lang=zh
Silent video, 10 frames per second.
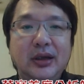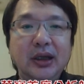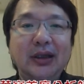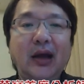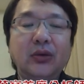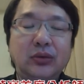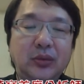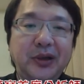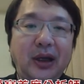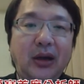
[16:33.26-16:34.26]
一档股
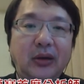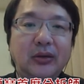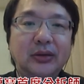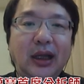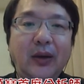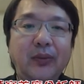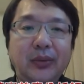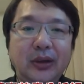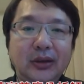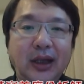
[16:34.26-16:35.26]
票它
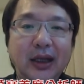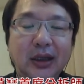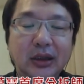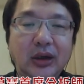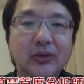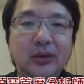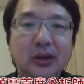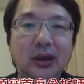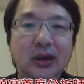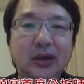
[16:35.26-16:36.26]
它它能够
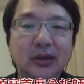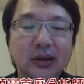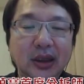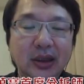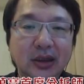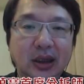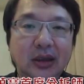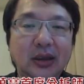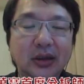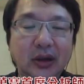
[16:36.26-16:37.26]
呃逆
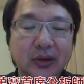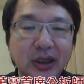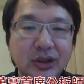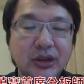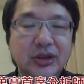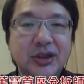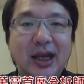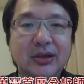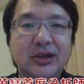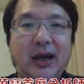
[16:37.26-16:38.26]
呃它能够逆势
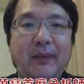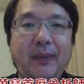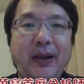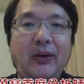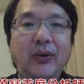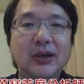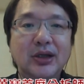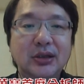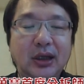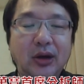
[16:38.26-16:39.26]
上涨啊，或者
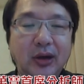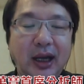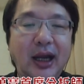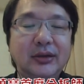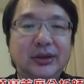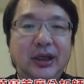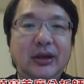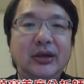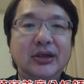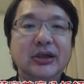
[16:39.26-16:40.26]
是能够抗
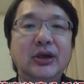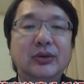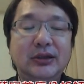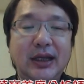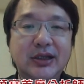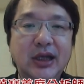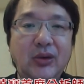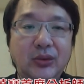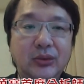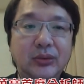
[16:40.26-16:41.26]
跌，一定有人在
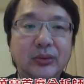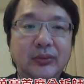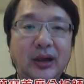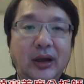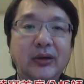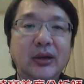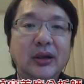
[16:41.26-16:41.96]
照顾啊。